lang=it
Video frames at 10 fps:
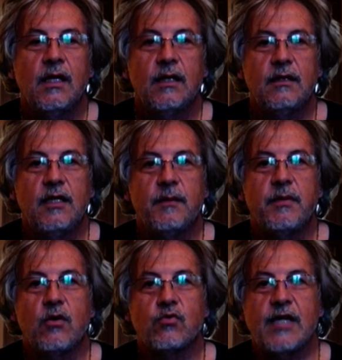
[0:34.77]
di
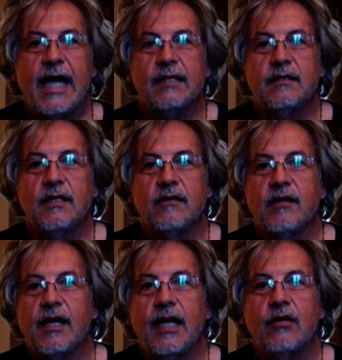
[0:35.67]
libri usati che
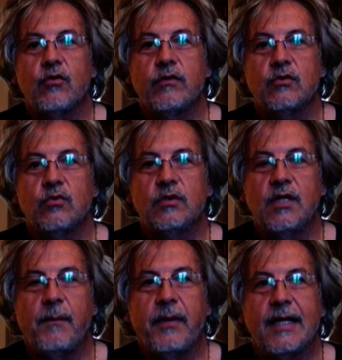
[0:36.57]
verranno venduti
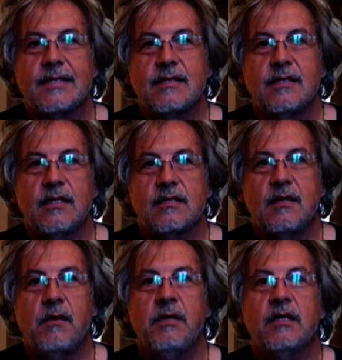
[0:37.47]
a prezzi
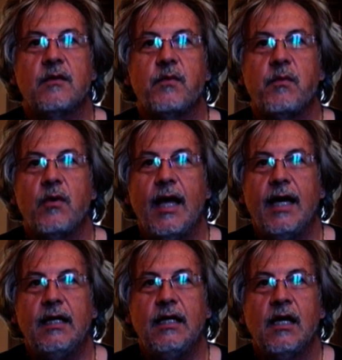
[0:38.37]
estremamente
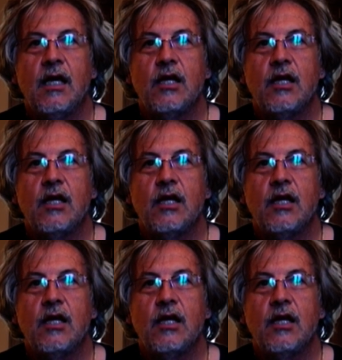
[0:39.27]
popolari,